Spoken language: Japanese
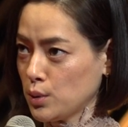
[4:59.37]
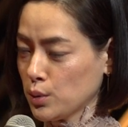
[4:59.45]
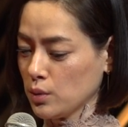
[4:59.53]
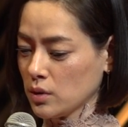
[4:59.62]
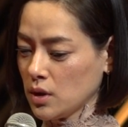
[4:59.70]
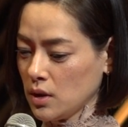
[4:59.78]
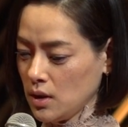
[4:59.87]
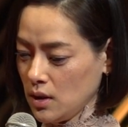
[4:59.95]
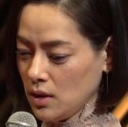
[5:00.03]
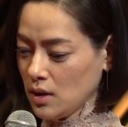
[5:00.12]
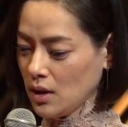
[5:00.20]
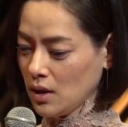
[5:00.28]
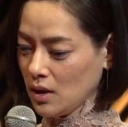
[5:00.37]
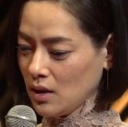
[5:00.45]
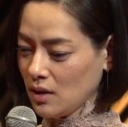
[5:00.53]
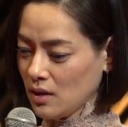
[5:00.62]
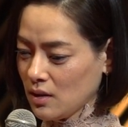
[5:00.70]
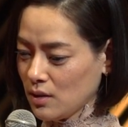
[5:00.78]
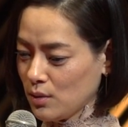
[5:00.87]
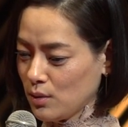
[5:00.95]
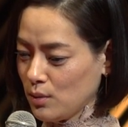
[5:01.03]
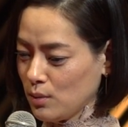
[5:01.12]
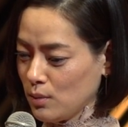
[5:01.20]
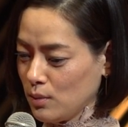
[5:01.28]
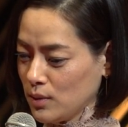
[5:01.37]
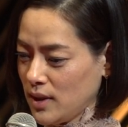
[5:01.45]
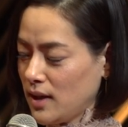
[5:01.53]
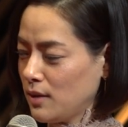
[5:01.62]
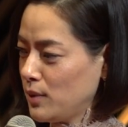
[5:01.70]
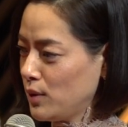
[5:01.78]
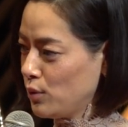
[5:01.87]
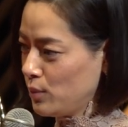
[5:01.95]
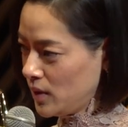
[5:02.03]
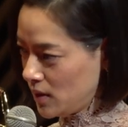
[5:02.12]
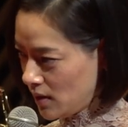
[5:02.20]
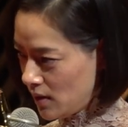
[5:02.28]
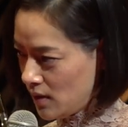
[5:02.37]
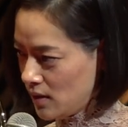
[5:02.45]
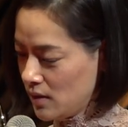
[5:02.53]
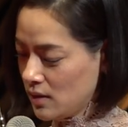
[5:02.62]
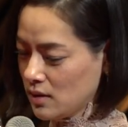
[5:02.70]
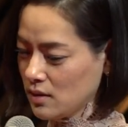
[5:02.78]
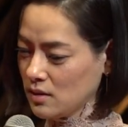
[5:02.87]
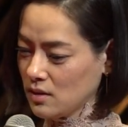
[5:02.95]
の時にこうテレビを見て。